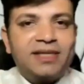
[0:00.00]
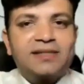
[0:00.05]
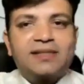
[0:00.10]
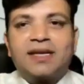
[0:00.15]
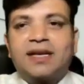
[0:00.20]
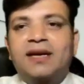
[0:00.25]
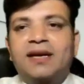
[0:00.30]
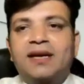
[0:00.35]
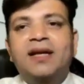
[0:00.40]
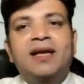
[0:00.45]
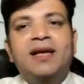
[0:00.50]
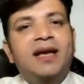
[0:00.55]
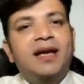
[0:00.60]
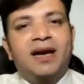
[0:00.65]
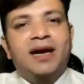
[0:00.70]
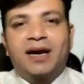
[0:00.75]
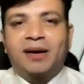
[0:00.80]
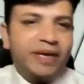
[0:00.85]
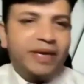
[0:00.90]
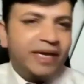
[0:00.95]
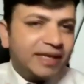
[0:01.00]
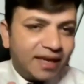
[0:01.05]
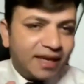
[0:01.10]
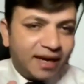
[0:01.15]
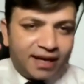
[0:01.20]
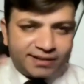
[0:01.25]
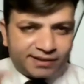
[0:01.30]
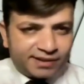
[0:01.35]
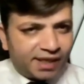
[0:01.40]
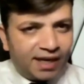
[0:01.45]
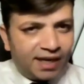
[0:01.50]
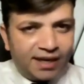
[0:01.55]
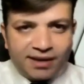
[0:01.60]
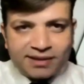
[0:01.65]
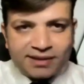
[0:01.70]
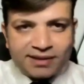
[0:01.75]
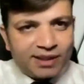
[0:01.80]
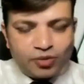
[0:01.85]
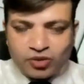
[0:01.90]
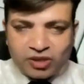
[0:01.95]
सर हमें क्या अच्छा
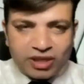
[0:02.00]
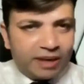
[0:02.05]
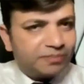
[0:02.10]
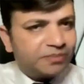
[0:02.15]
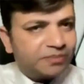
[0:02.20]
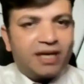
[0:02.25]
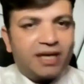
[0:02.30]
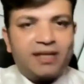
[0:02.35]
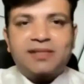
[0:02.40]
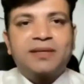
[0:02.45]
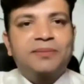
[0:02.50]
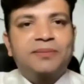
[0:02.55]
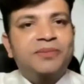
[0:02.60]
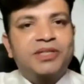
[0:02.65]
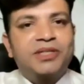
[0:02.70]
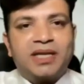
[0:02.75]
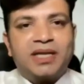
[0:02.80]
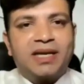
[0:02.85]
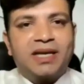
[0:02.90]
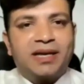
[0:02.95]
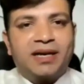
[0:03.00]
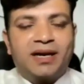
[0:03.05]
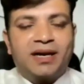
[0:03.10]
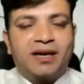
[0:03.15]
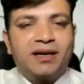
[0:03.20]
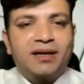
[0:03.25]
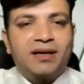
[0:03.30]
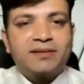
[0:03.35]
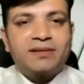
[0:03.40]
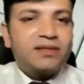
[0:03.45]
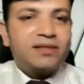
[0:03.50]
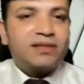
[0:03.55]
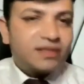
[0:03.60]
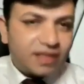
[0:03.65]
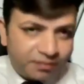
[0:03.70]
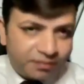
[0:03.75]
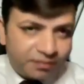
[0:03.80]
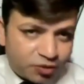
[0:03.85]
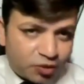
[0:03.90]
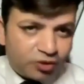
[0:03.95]
लगता है उससे आपका आरसीएम नहीं चलेगा
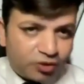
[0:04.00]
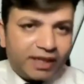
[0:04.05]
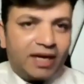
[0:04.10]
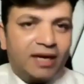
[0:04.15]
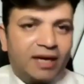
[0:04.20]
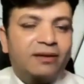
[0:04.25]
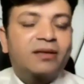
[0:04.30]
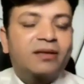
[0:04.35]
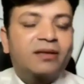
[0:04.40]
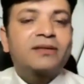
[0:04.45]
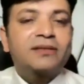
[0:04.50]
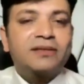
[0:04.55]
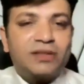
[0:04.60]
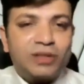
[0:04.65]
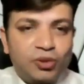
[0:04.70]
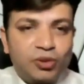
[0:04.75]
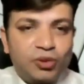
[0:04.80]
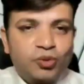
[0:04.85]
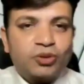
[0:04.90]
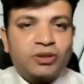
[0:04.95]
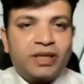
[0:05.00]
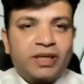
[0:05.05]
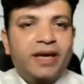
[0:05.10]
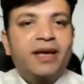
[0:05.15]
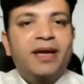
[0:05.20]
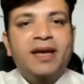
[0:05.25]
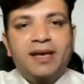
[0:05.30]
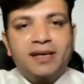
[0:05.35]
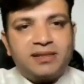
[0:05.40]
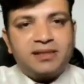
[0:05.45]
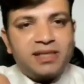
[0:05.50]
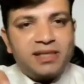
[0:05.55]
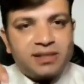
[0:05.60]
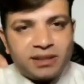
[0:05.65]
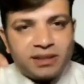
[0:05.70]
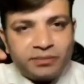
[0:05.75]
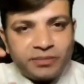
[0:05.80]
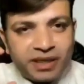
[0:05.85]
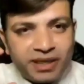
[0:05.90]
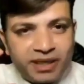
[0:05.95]
सिस्टम को क्या जरूरत है इस
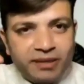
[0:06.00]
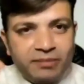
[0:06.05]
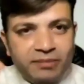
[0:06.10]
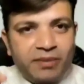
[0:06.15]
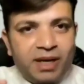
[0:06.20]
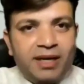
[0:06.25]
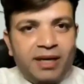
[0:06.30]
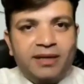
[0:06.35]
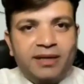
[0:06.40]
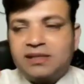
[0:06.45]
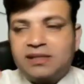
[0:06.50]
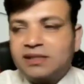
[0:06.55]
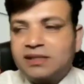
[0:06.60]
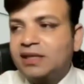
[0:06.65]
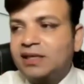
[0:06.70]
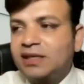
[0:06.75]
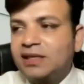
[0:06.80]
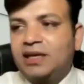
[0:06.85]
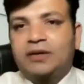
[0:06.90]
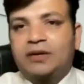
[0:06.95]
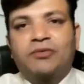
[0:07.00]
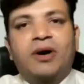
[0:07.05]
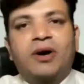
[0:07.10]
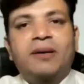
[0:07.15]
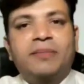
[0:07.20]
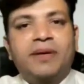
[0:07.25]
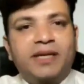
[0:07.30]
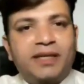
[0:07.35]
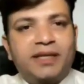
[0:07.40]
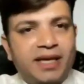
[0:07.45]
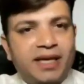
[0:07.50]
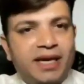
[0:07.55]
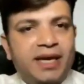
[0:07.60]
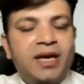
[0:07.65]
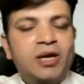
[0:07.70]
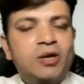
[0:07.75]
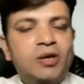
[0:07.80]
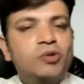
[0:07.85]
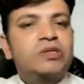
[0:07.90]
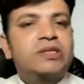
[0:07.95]
सिस्टम की डिमांड इसकी रिक्वायरमेंट क्या है
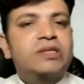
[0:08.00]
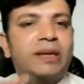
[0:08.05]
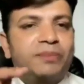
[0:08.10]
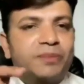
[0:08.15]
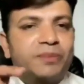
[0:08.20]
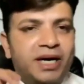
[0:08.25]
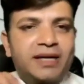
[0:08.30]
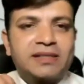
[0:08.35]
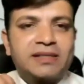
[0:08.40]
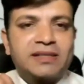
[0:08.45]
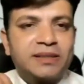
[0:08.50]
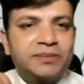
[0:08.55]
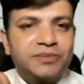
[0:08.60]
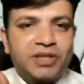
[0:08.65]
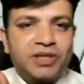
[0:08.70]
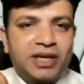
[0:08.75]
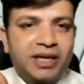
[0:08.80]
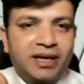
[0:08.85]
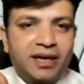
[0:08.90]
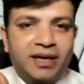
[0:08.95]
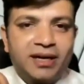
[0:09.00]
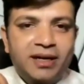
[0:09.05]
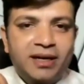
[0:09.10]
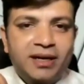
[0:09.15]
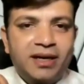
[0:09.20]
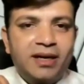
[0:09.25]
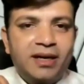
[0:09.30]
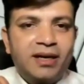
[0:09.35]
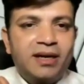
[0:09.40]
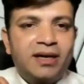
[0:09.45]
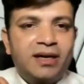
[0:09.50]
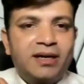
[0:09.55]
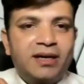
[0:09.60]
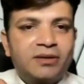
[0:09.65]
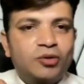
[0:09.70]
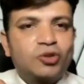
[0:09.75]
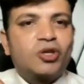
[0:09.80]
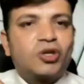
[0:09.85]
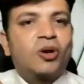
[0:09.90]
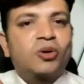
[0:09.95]
उससे आपका आरसीएम चलेगा कुछ
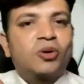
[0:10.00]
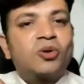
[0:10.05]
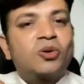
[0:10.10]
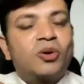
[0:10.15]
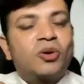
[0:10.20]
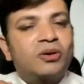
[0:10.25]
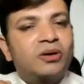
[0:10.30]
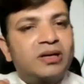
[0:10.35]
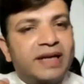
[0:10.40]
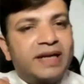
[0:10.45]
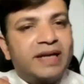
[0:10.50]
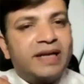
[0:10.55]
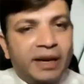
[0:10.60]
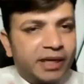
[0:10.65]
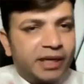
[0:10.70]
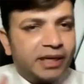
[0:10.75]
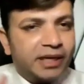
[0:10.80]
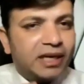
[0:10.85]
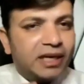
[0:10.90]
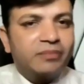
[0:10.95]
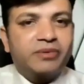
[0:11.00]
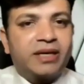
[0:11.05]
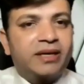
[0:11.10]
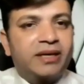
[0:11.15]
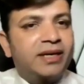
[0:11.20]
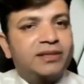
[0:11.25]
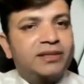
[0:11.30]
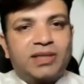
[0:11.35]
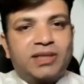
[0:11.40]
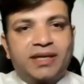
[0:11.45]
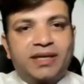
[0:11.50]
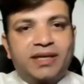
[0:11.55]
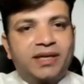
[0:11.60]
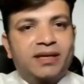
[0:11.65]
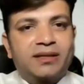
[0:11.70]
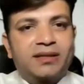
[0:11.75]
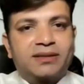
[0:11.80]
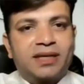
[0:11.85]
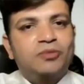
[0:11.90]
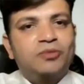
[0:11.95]
लोगों को डायमंड क्लब करना अच्छा नहीं
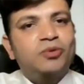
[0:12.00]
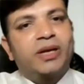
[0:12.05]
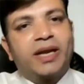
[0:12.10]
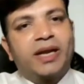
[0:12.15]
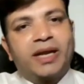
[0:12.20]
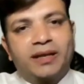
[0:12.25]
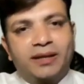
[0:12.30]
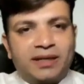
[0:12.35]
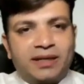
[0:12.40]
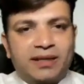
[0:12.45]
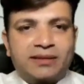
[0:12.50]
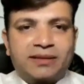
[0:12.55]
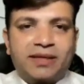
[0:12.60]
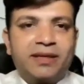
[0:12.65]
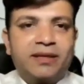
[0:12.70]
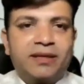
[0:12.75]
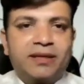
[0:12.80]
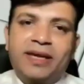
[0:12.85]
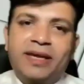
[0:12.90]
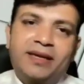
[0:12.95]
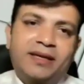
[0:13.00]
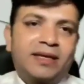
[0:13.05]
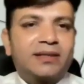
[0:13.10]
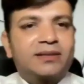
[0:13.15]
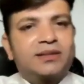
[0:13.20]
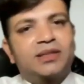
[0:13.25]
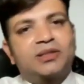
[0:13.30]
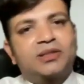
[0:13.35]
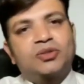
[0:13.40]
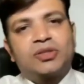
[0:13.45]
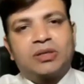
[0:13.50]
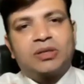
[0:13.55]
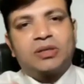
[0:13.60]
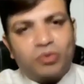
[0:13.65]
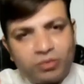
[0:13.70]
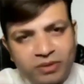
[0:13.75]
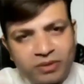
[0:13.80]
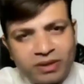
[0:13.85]
लगता वो नहीं करते नहीं करते तो सर वो